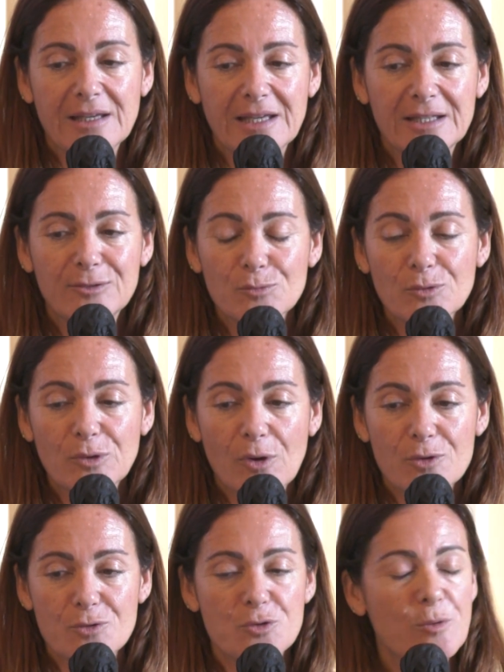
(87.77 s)
Et donc,
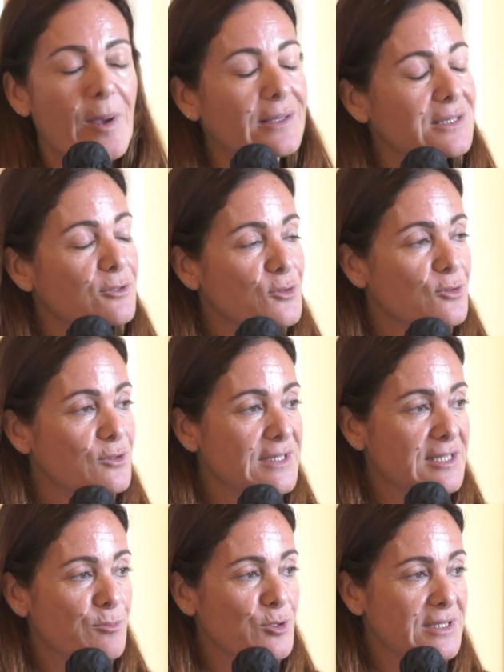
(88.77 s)
euh, je suis partie de ce
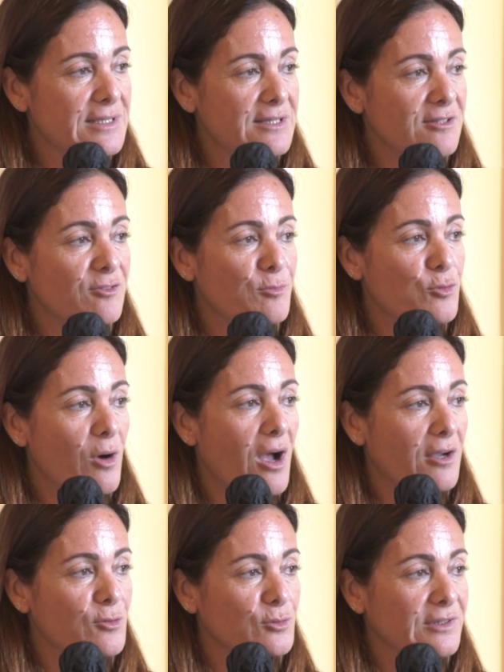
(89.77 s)
dispositif pour
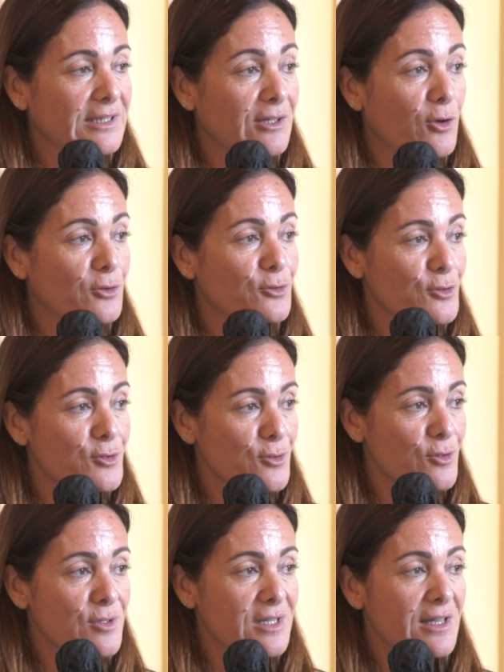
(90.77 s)
raconter euh, deux
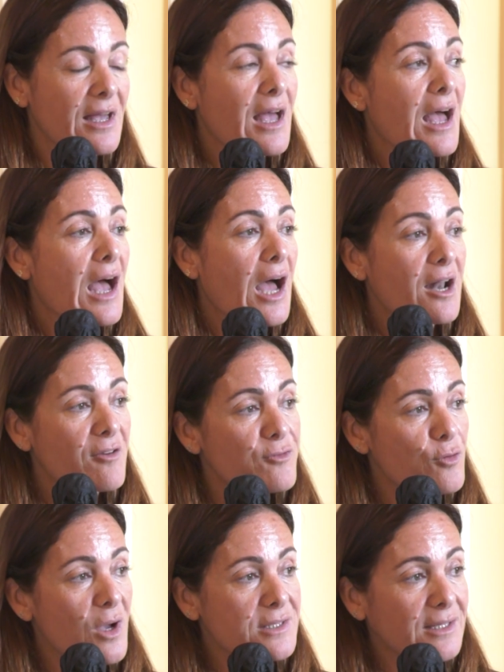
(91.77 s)
choses. À la
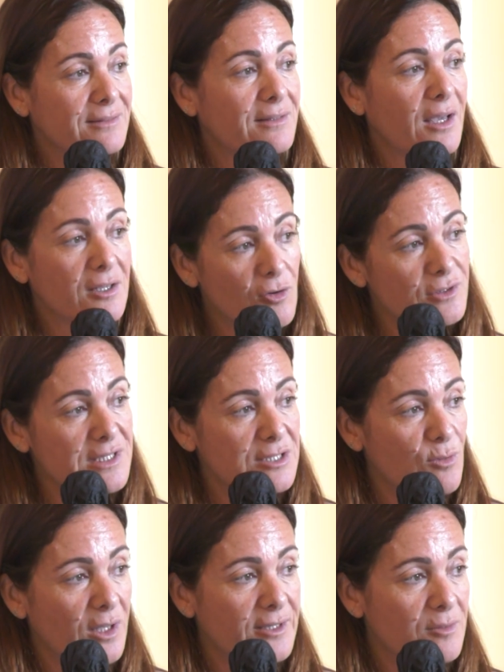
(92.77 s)
fois cette très grande
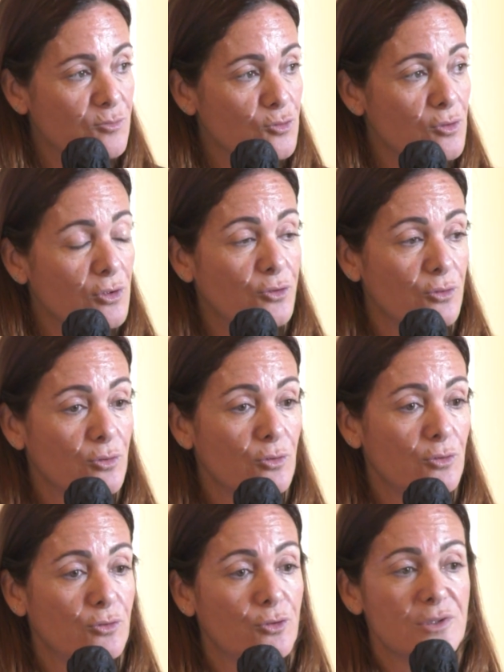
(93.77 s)
histoire d'amour
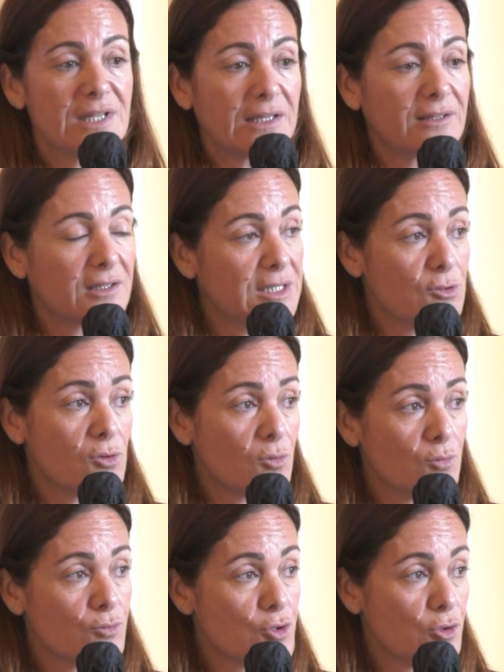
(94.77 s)
de deux êtres qui
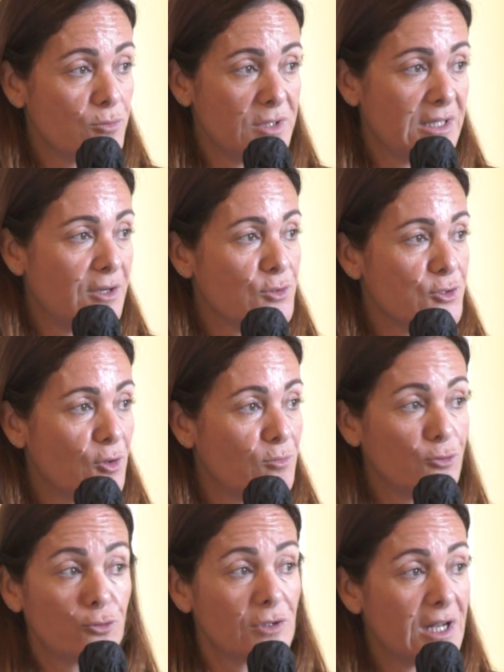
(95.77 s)
auront cheminé
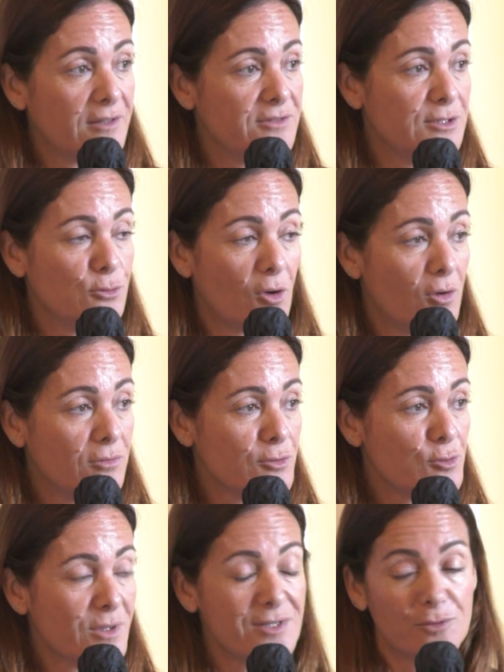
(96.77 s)
ensemble toute la vie durant,
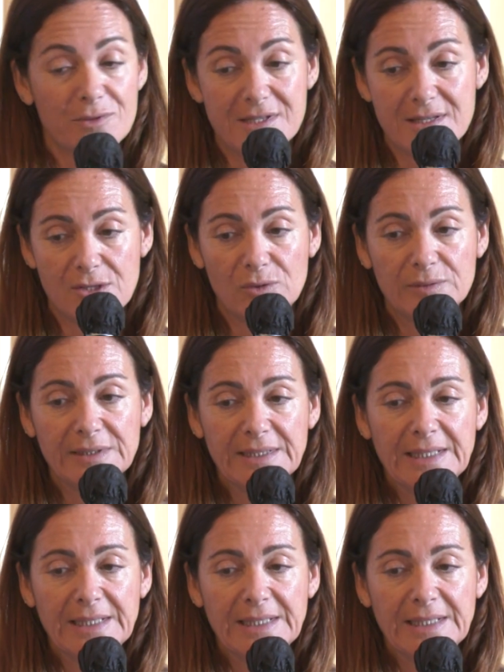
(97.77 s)
70 ans.